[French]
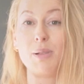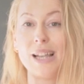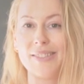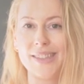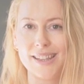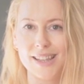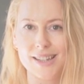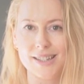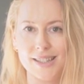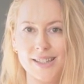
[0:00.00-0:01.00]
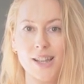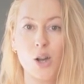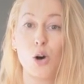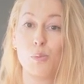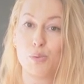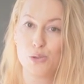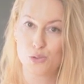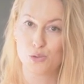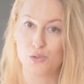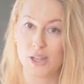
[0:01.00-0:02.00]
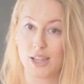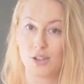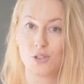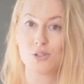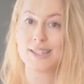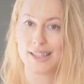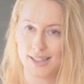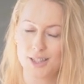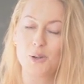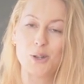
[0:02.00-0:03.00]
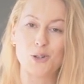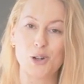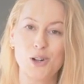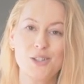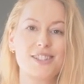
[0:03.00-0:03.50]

plein d'énergie, en plus du fait que ça nettoie le corps,